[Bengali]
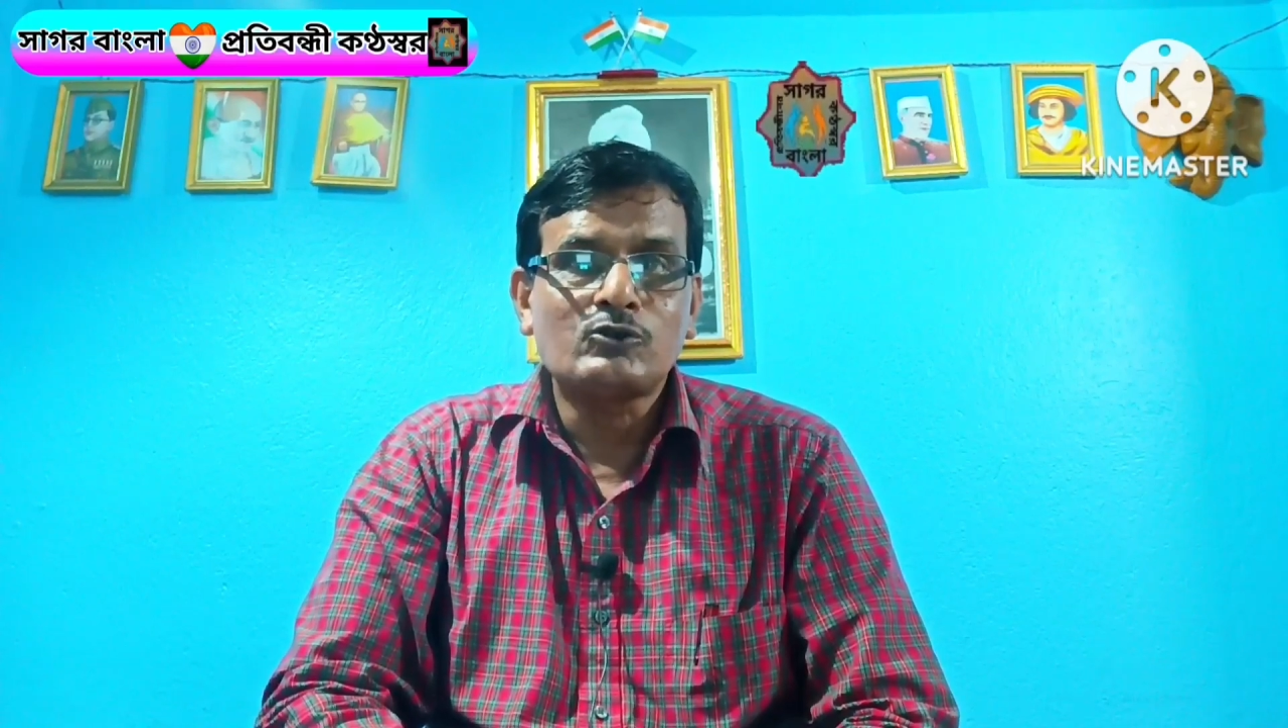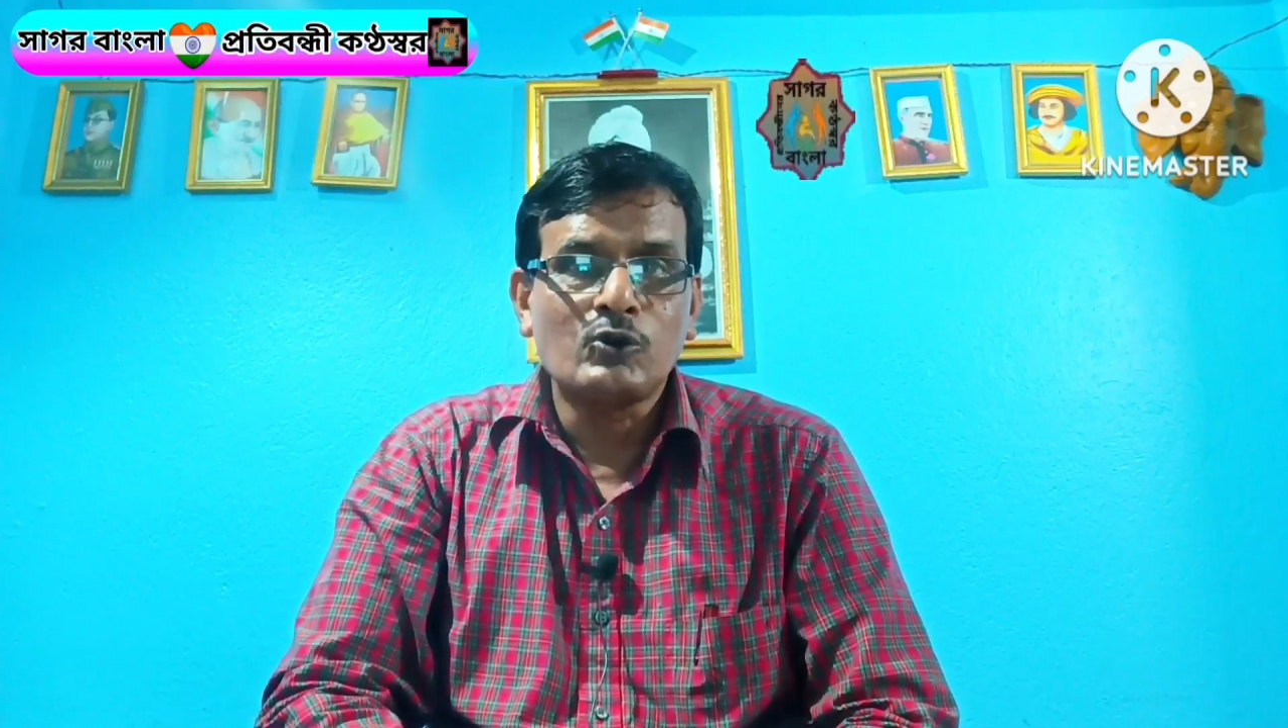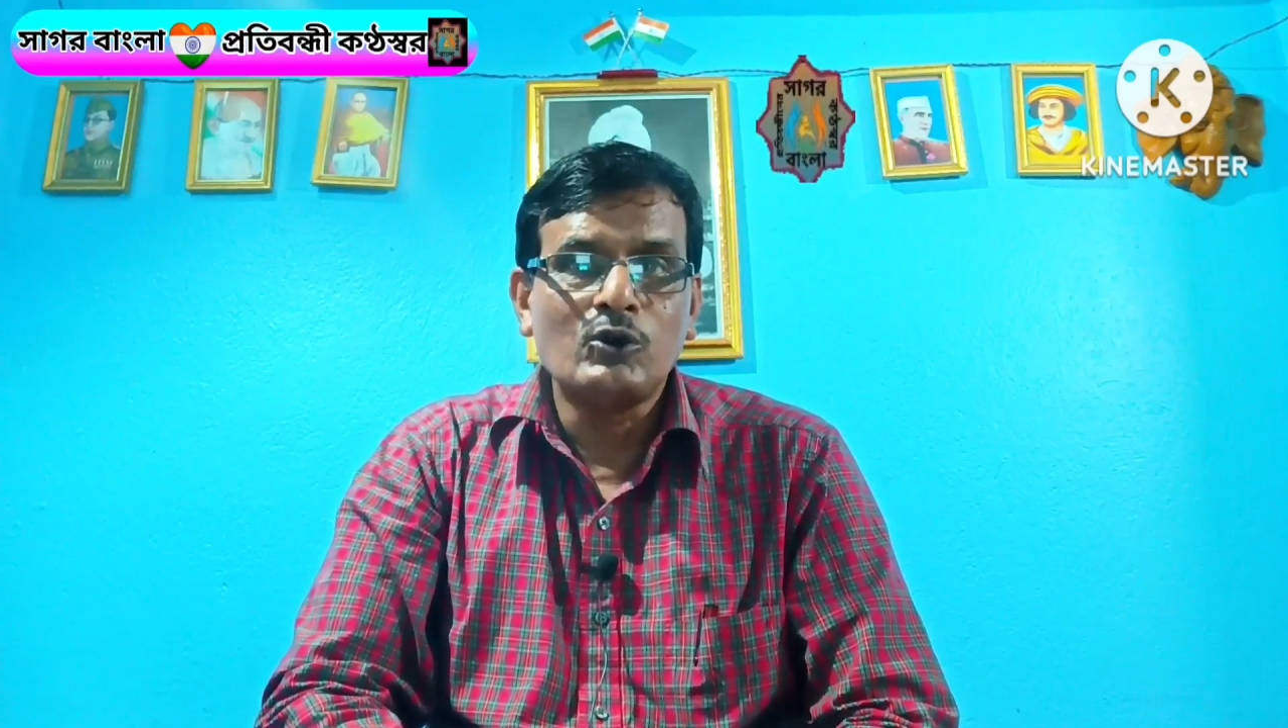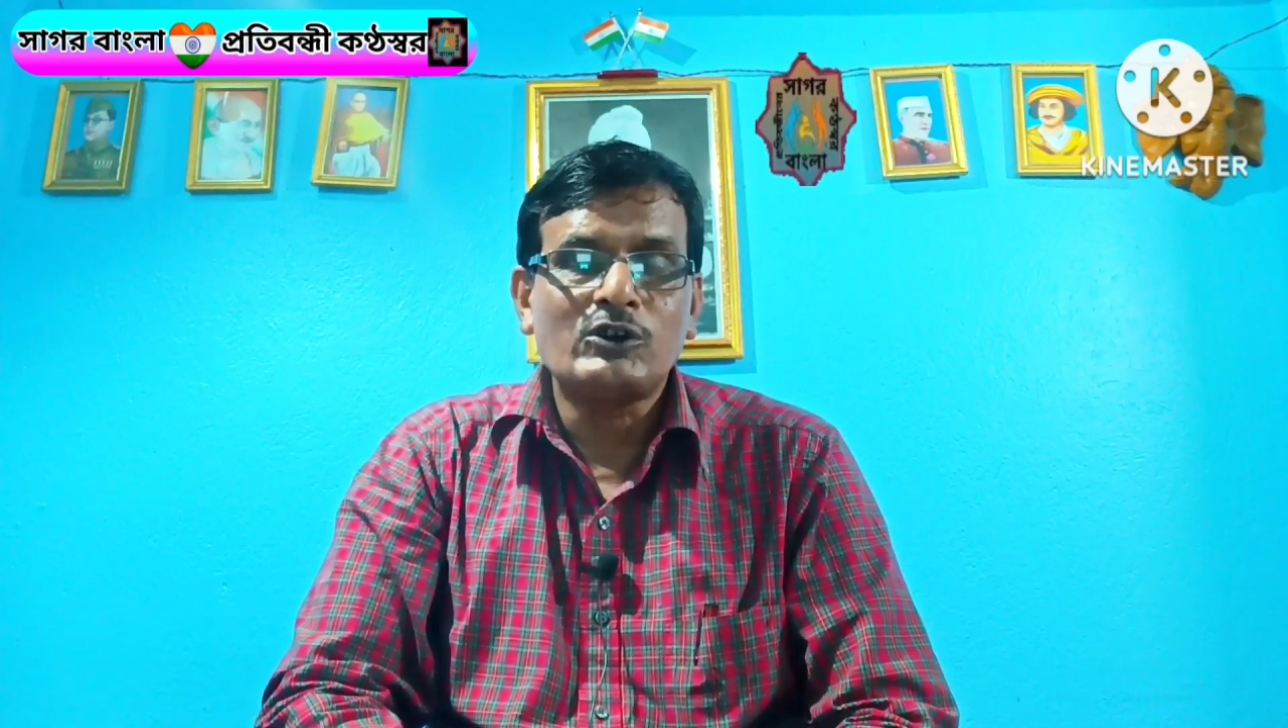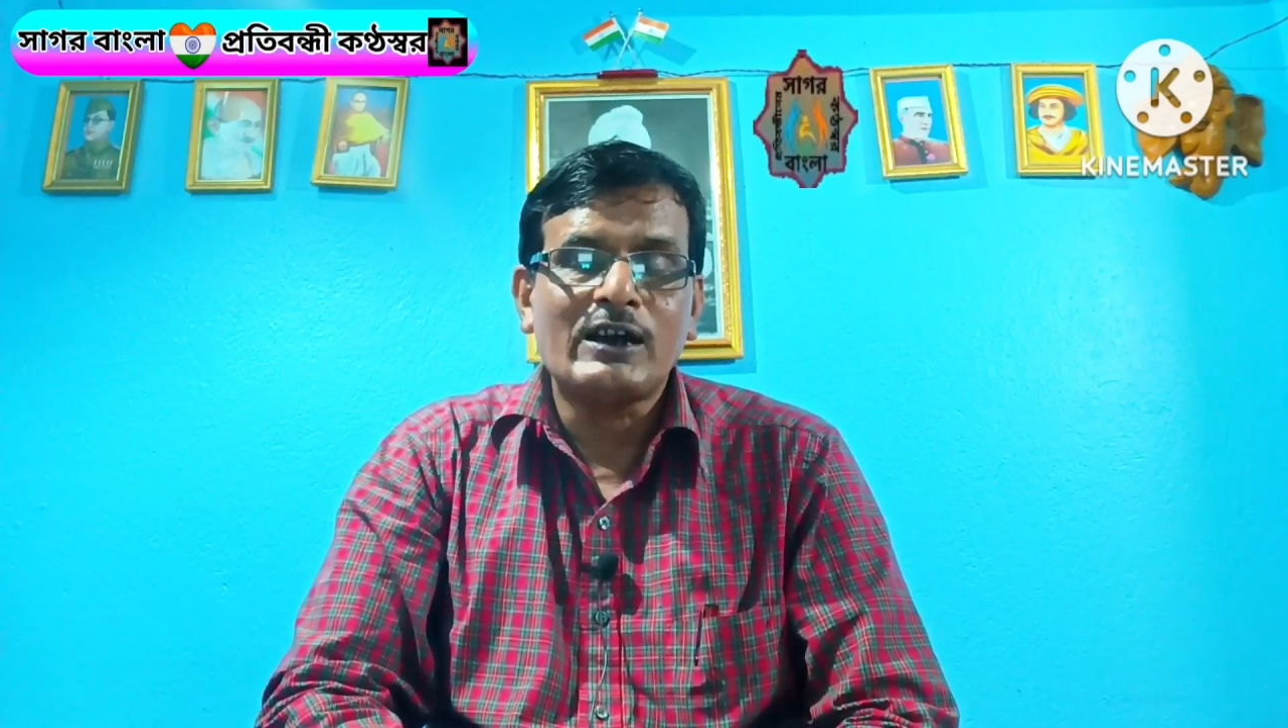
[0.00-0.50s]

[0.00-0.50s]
ষোলো